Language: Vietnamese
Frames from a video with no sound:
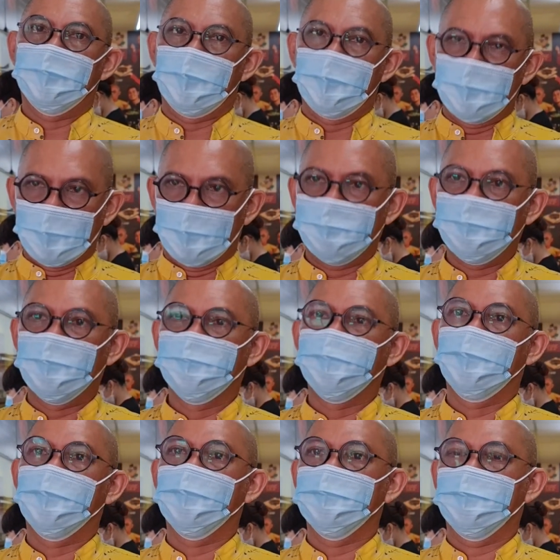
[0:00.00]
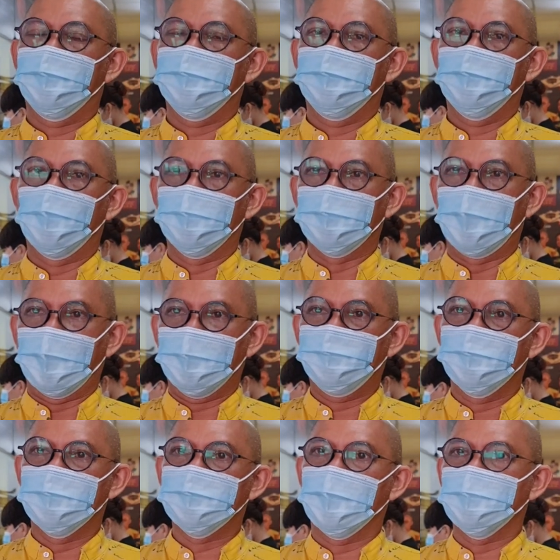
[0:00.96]
Ngay cả bên phía quận
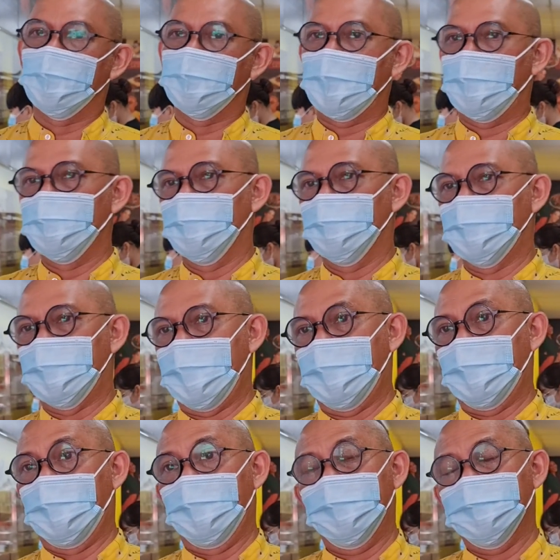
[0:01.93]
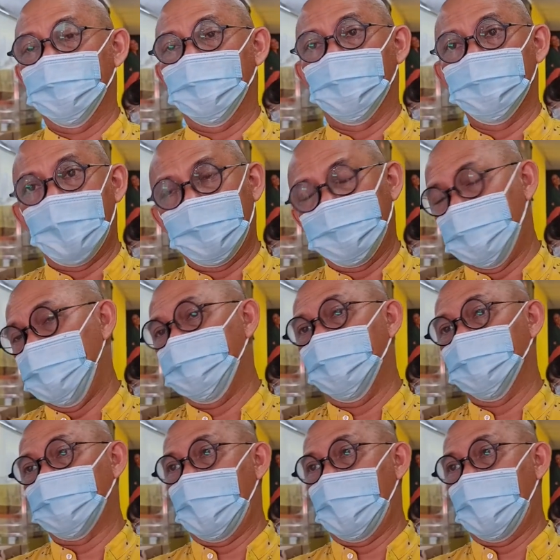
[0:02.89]
7, phường Tân Thuận Đông của mình đang ở thì cũng đang bị phong